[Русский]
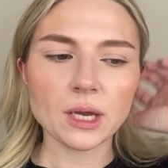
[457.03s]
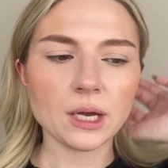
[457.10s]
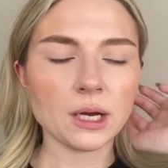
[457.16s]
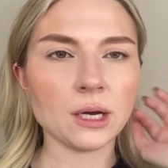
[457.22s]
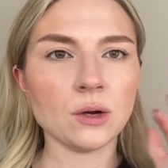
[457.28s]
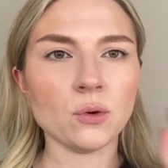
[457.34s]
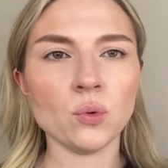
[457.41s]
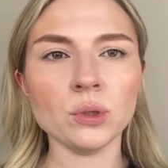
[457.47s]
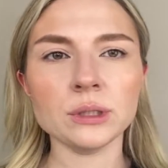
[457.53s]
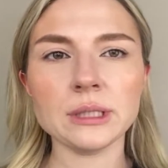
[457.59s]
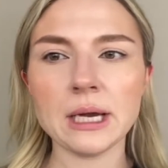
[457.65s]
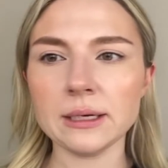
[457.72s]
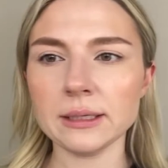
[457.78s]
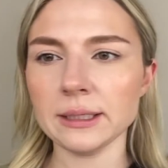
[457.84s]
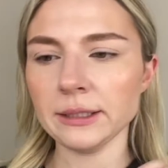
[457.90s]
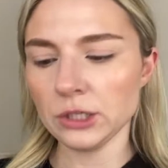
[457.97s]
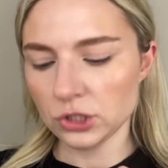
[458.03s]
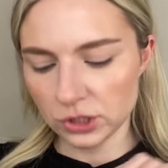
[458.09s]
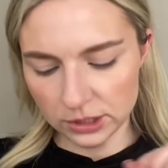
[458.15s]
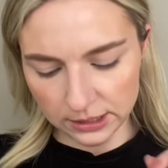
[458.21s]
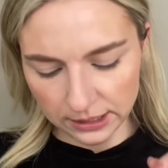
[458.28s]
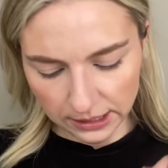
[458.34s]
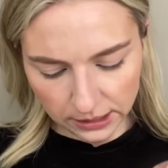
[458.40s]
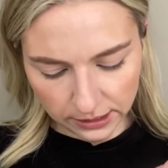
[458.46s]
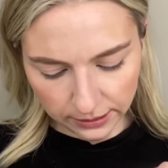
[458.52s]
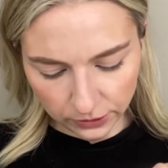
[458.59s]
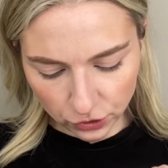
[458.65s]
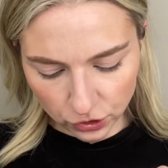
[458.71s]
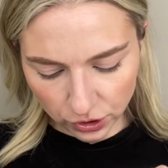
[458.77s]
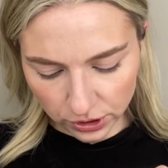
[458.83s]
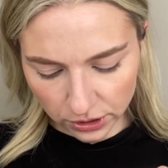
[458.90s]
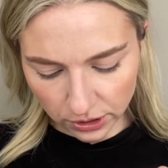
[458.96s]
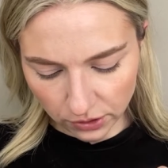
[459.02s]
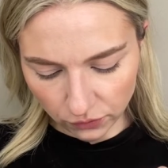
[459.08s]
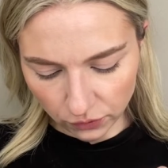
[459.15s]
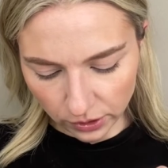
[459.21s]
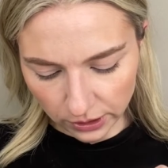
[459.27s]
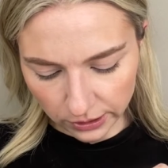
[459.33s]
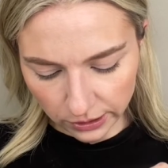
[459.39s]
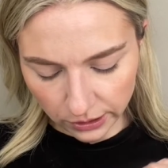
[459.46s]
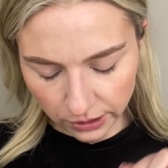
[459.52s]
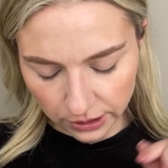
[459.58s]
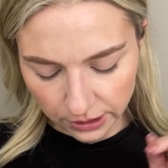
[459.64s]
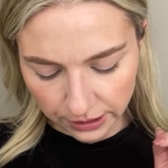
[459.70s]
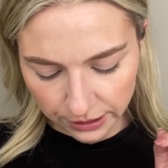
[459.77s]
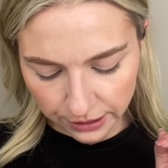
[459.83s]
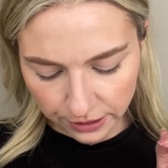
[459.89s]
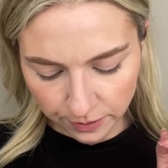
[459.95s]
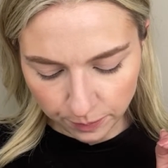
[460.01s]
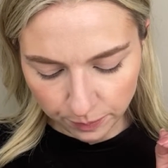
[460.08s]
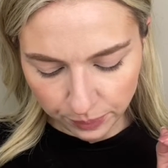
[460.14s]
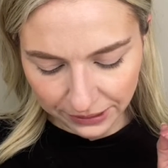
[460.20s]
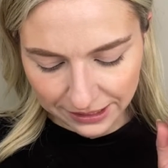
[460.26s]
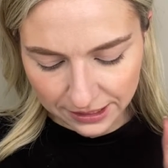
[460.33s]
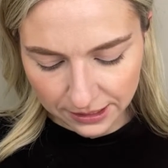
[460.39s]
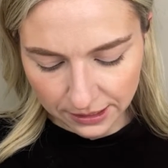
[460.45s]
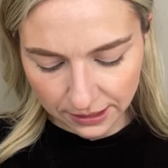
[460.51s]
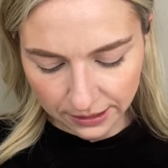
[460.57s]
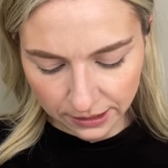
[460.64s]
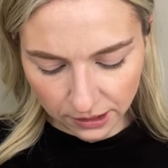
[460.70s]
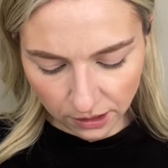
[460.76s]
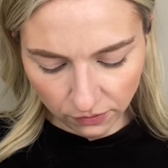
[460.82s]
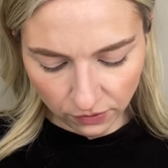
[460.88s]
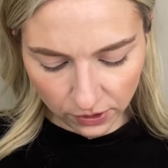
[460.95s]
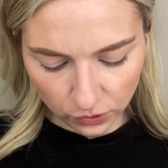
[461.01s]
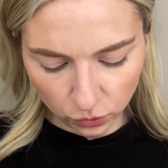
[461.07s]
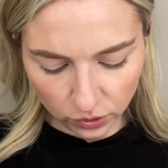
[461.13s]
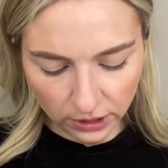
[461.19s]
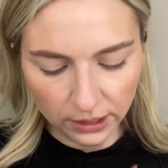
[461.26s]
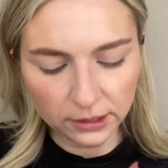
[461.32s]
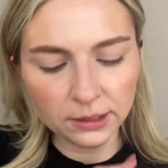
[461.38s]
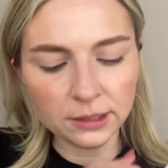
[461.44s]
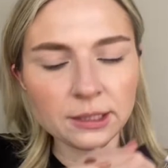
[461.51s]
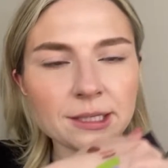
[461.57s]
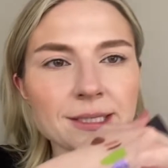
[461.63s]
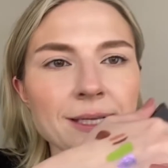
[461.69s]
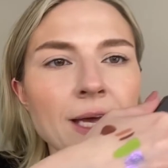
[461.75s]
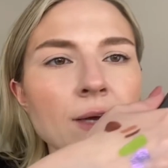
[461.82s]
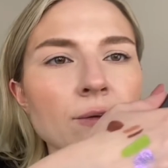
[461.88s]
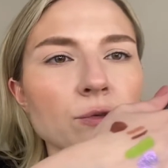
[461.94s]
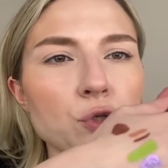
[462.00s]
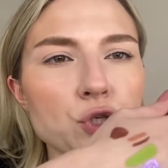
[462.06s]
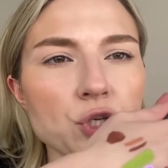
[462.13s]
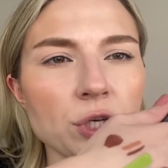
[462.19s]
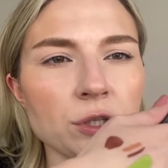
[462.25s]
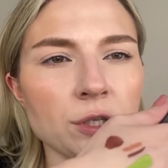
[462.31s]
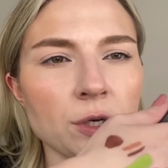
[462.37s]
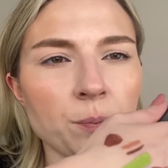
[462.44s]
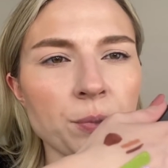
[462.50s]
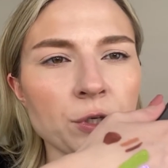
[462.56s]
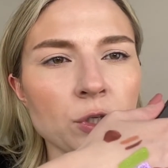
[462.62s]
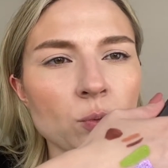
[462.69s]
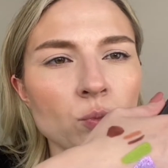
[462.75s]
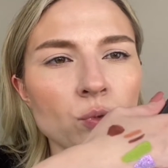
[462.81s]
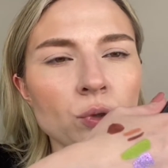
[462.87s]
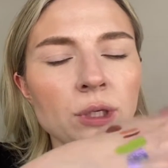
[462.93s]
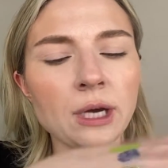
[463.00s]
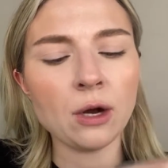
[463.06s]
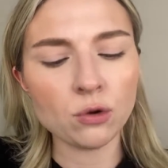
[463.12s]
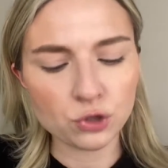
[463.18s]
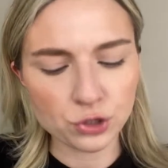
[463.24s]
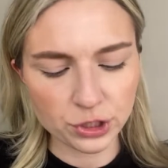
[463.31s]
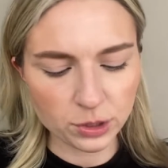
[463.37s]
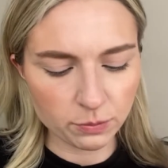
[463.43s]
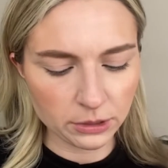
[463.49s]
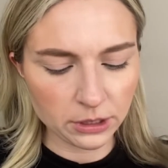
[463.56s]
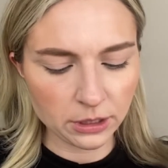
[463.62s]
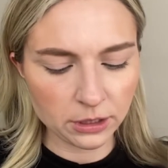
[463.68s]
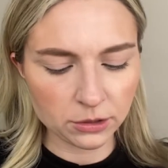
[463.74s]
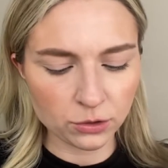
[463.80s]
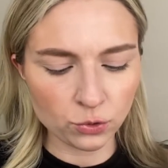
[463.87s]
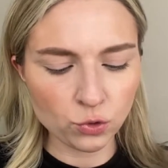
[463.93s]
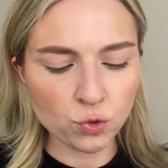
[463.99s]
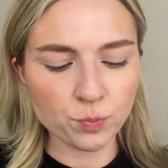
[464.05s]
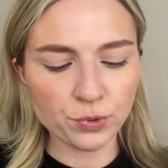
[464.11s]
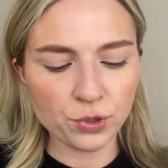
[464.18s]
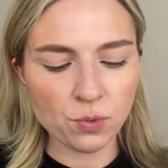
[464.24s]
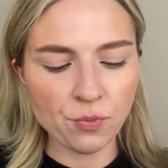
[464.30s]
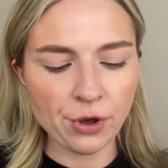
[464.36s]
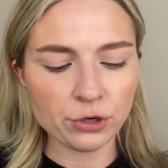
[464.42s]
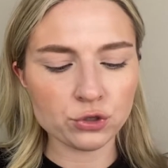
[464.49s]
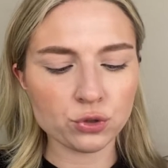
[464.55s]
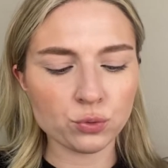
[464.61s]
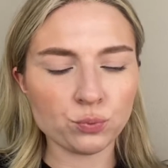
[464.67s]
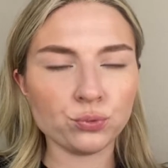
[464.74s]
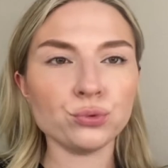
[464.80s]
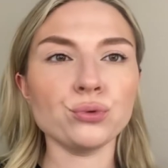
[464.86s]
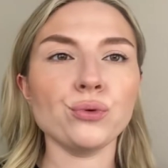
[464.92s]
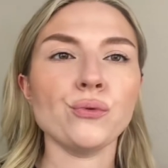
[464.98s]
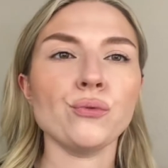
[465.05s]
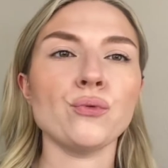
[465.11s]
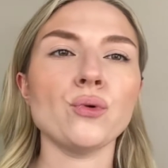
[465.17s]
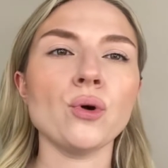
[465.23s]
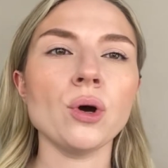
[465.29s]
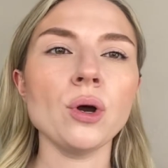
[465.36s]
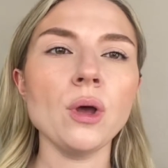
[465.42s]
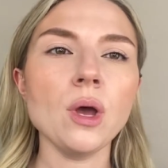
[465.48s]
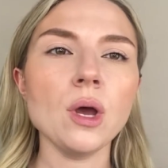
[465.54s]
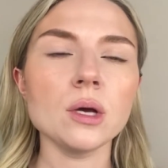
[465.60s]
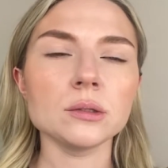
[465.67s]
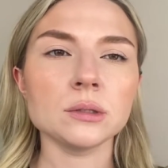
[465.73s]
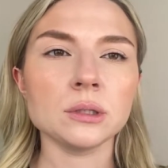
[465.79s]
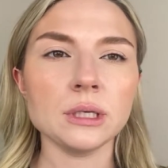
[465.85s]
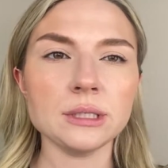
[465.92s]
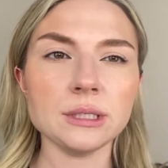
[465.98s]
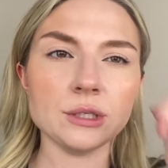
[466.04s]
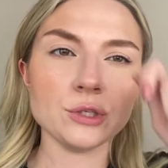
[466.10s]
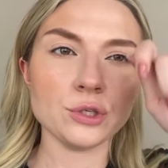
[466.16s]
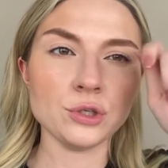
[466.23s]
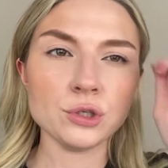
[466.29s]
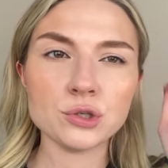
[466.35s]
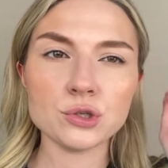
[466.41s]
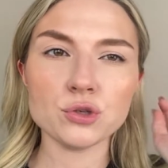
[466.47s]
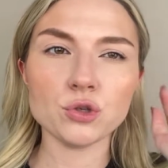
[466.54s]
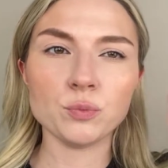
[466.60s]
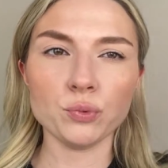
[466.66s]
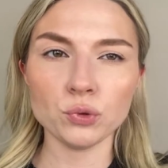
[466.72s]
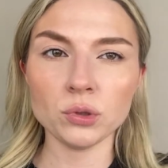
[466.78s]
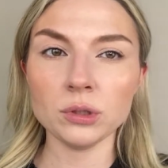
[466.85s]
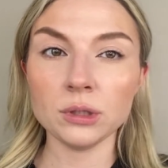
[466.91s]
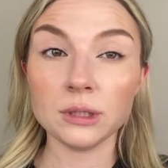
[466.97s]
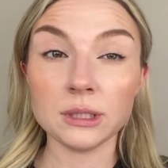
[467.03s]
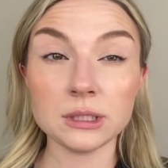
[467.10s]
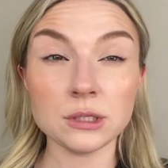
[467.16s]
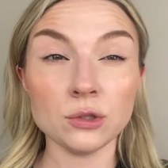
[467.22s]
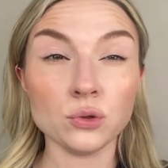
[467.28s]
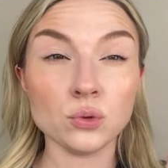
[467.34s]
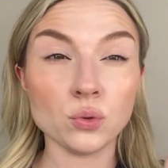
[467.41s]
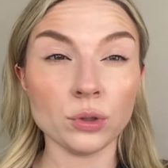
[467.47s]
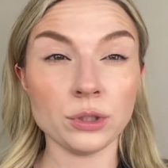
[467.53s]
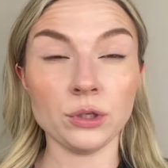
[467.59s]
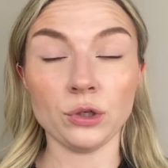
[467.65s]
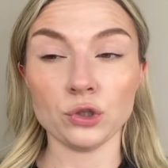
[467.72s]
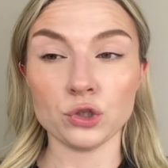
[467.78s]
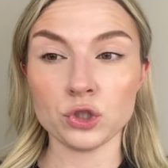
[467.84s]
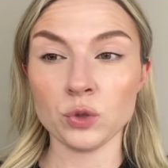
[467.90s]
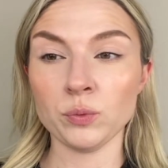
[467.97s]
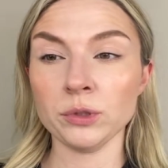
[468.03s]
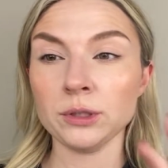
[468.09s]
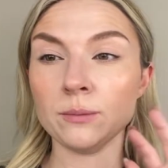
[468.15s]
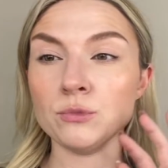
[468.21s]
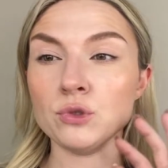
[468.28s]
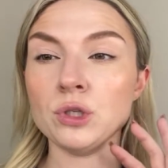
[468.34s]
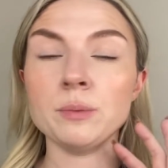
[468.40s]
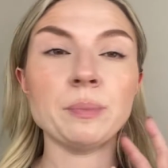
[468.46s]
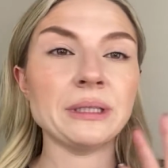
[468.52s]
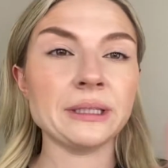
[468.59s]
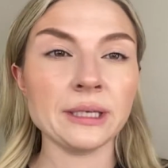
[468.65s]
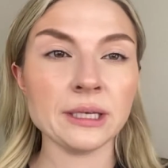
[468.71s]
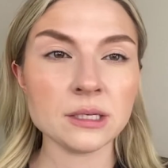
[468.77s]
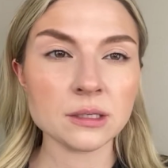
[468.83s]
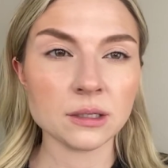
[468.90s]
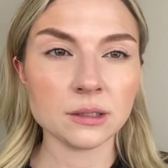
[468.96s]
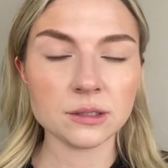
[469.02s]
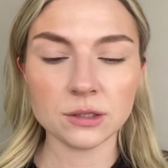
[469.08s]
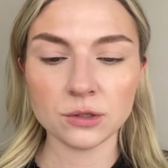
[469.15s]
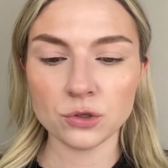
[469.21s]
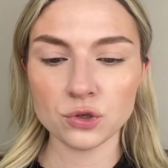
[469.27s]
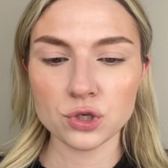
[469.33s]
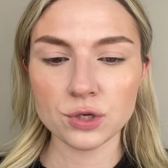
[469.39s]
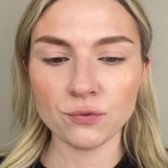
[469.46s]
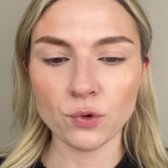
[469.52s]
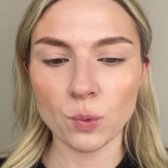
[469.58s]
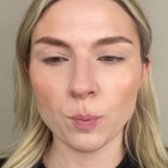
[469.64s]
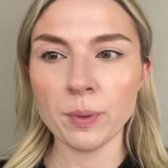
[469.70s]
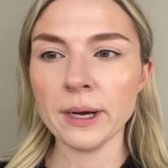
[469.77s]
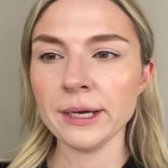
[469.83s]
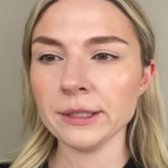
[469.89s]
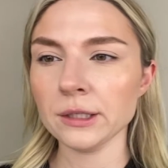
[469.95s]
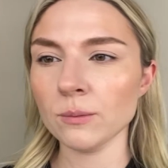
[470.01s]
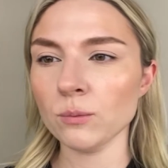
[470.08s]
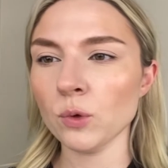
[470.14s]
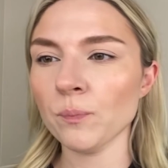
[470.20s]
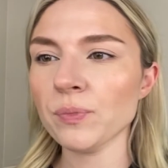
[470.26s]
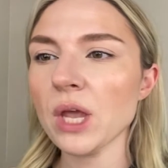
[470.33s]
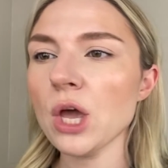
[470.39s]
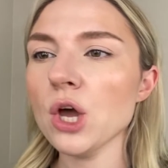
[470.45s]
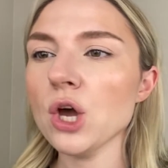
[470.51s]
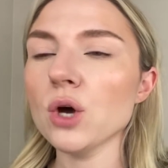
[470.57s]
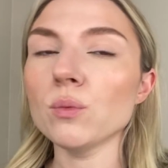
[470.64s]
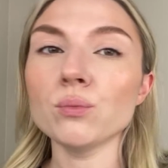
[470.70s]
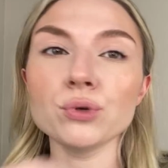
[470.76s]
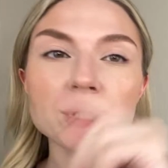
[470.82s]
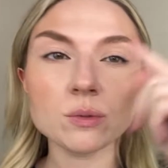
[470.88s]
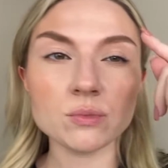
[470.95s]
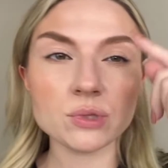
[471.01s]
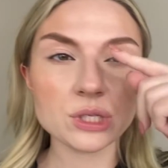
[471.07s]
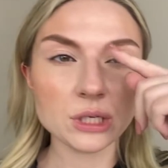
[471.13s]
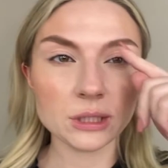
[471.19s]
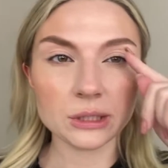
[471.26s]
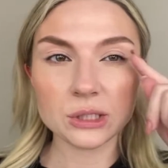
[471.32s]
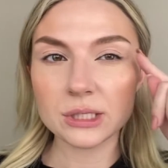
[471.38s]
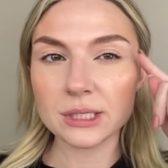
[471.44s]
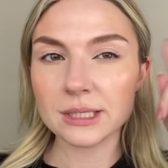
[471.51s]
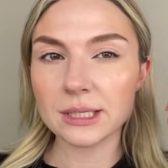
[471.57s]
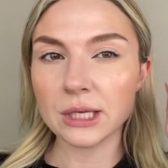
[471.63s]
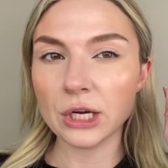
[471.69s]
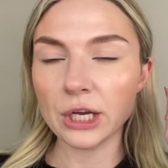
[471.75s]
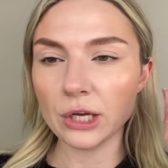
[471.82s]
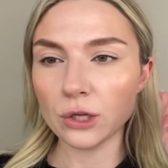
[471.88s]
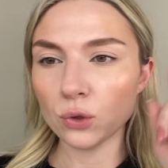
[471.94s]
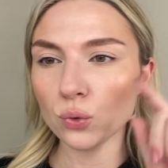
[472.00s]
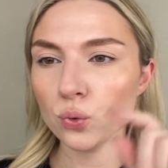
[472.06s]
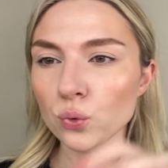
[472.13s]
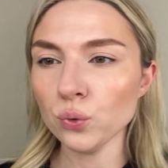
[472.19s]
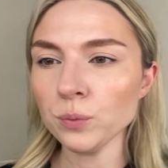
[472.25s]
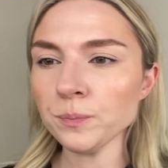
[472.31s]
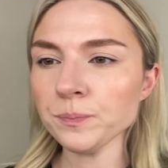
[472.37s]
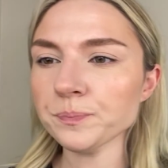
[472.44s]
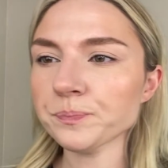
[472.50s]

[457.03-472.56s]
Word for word: А он так, конечно, знаете, ложится довольненько пластилиново, но я и нанесла его щедро, поэтому я уже, смотря на руку, понимаю, что буду его наносить кистью и буду наносить тоненько, чтобы он там не потрескался, ничего. Поэтому будем делать стрелку.